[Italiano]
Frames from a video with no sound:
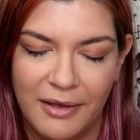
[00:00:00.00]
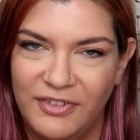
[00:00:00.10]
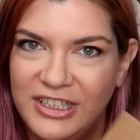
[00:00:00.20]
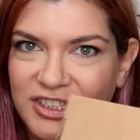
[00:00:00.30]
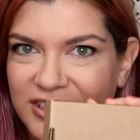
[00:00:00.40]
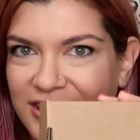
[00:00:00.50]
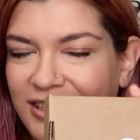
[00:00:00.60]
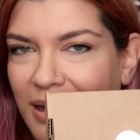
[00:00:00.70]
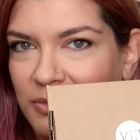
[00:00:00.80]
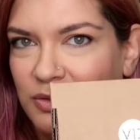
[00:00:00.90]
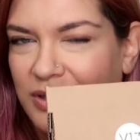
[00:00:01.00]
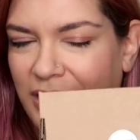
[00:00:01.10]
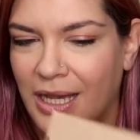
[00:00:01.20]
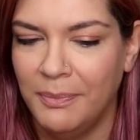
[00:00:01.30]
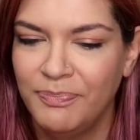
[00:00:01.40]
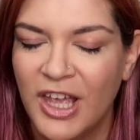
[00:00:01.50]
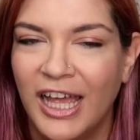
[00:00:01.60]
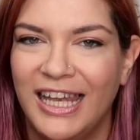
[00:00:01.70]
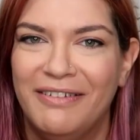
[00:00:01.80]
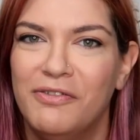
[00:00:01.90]
eh, V17 La Minuteria.
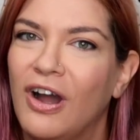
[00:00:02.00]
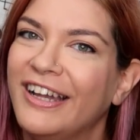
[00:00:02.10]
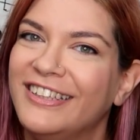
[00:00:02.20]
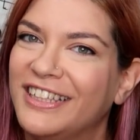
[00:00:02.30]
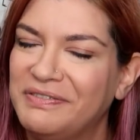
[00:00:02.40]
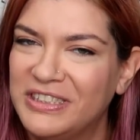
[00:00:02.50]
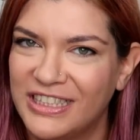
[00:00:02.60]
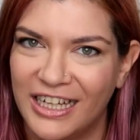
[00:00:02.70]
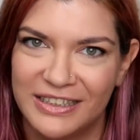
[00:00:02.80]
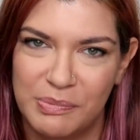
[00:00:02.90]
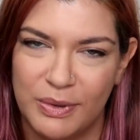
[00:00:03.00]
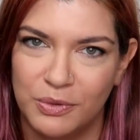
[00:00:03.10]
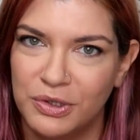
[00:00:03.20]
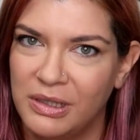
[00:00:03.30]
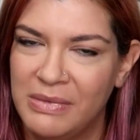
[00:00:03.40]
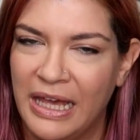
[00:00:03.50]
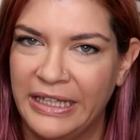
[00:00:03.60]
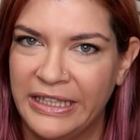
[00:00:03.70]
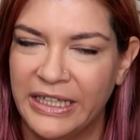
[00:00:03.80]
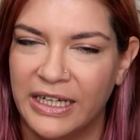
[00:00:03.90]
Le avevo anche intervistate per uno dei
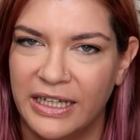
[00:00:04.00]
miei eh,